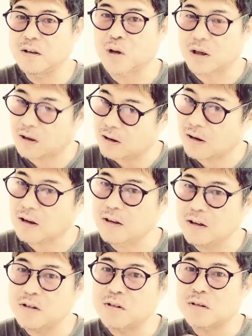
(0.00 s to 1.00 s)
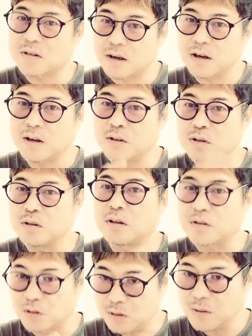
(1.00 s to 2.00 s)
いに戦いにっていうんですかね行くん
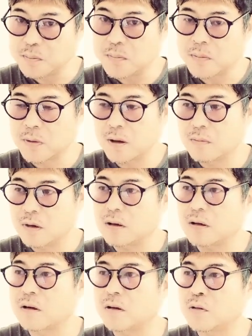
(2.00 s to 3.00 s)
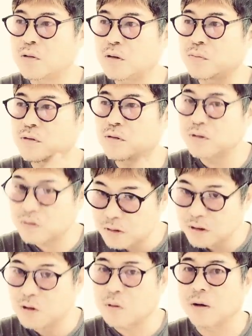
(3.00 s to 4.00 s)
ですよねまあだから当時は
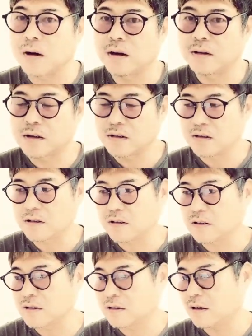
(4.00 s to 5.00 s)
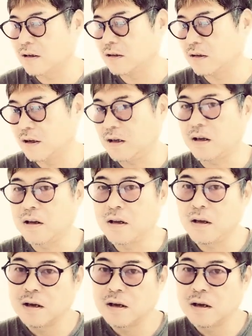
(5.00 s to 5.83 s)
ブルース・リーとかが流行ってた時代なんで